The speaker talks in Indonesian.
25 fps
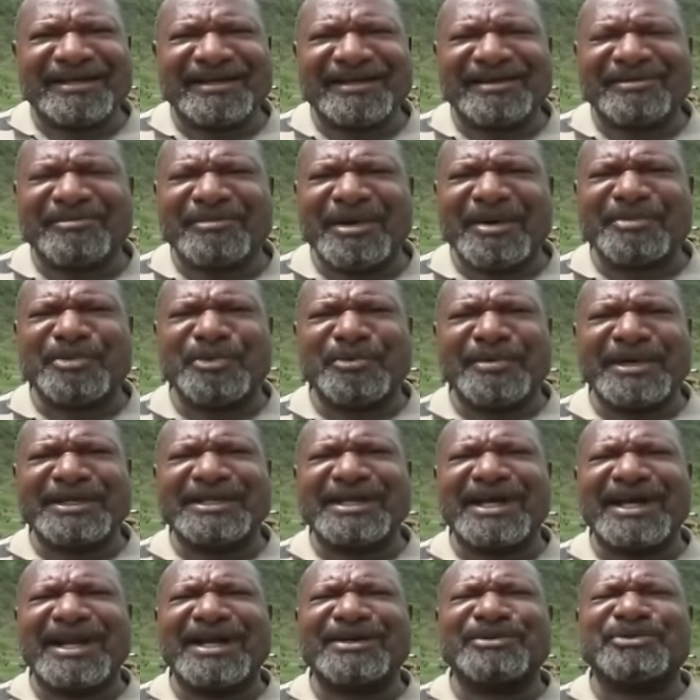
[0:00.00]
maklumat
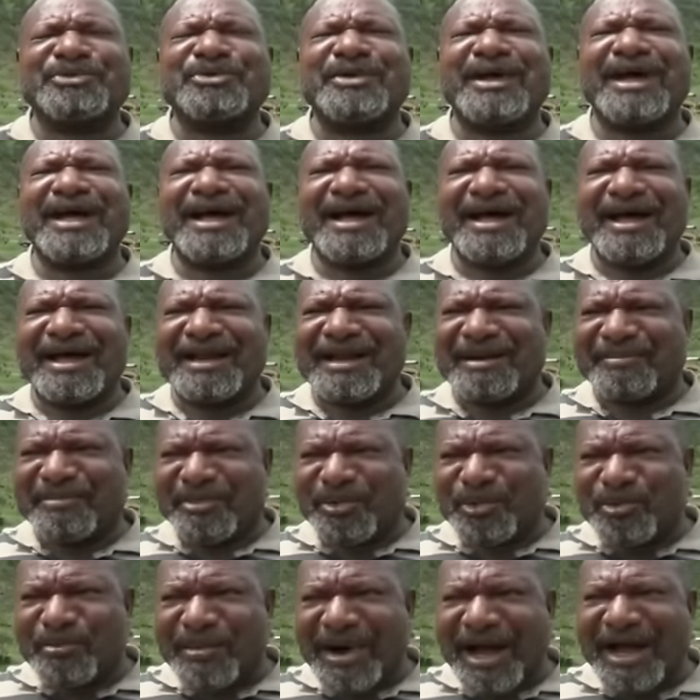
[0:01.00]
sekarang sudah ada
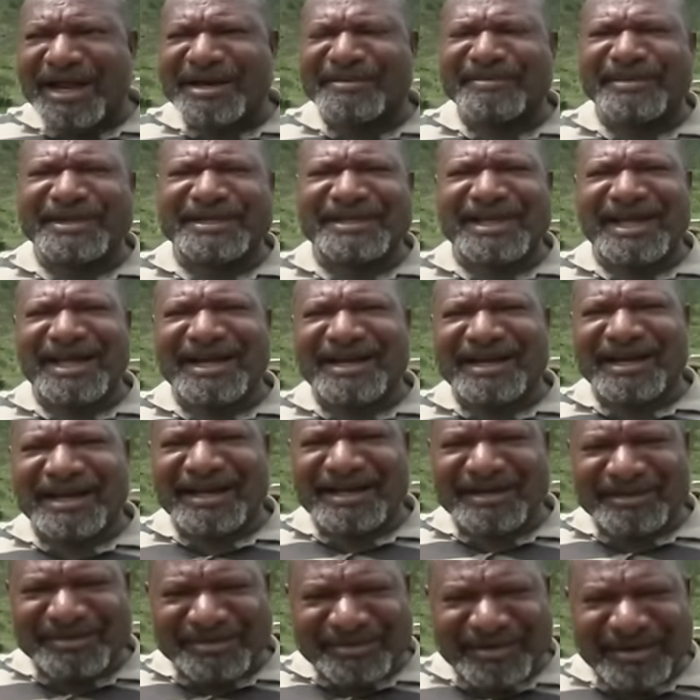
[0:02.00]
perubahan besar
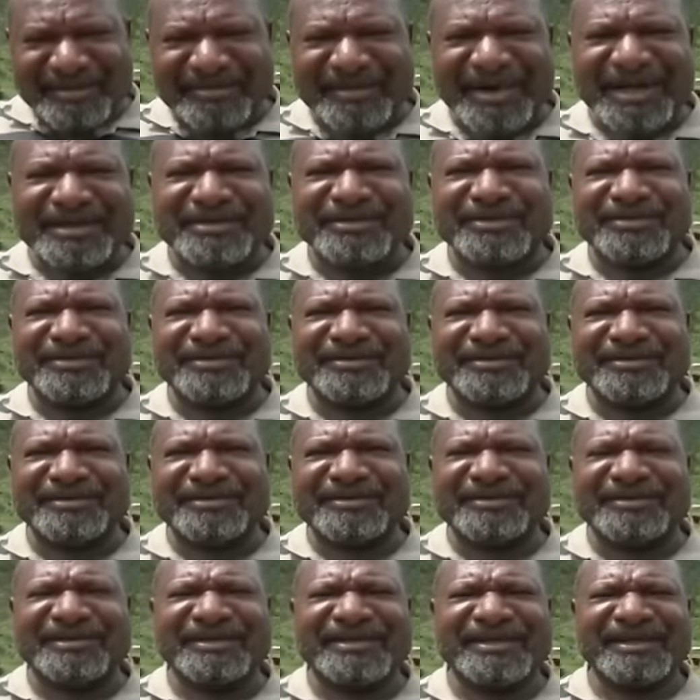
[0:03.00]
dan semua
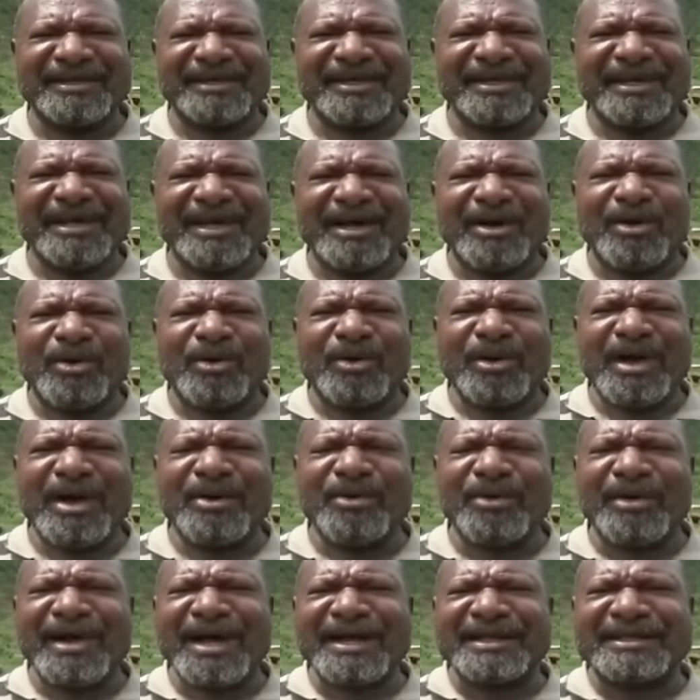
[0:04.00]

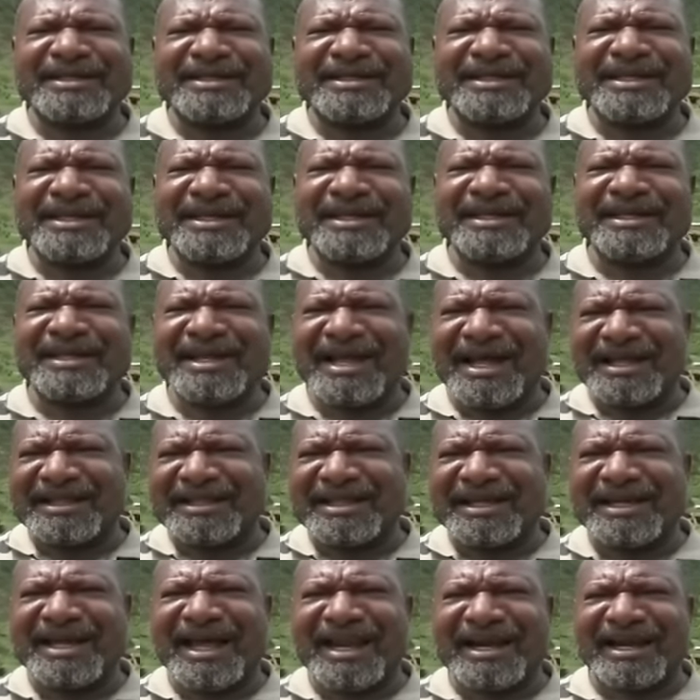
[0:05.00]
orang-orang sedikit yang
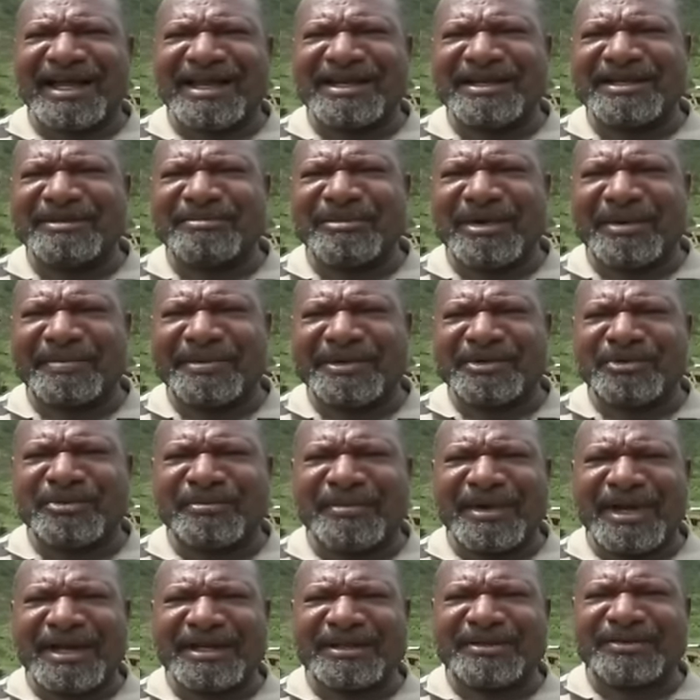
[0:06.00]
tinggalkan di
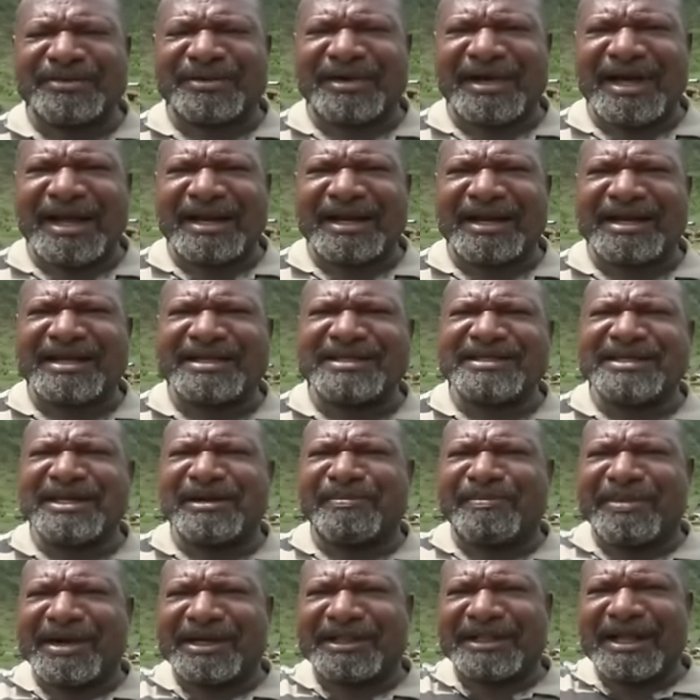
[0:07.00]
maklumat itu karena Injil
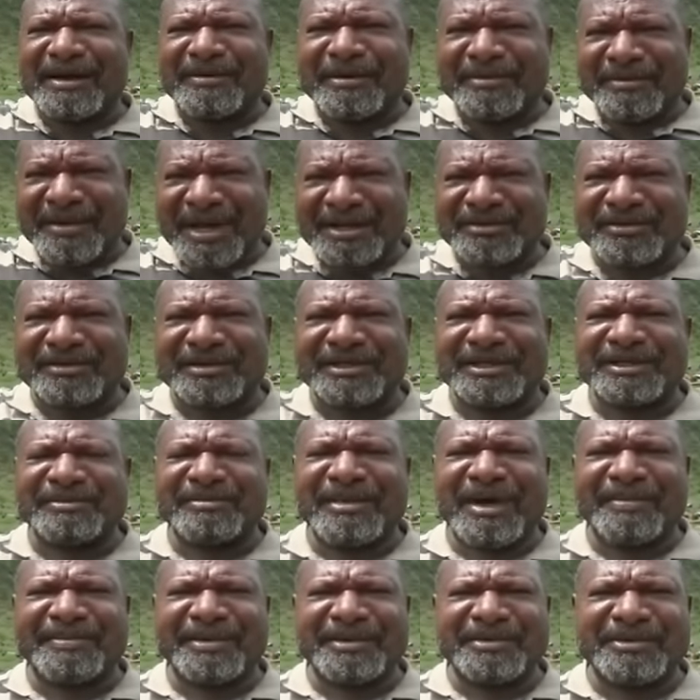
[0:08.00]
pertama masuk di
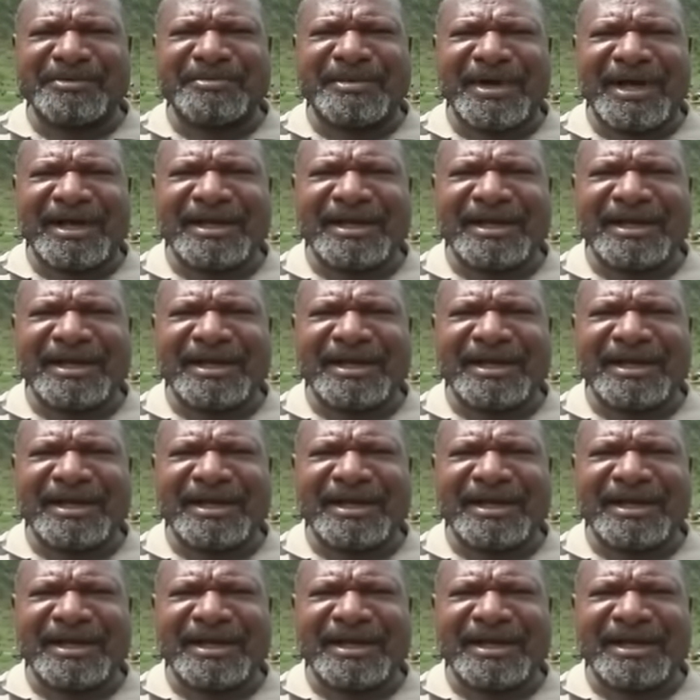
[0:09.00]
maklumat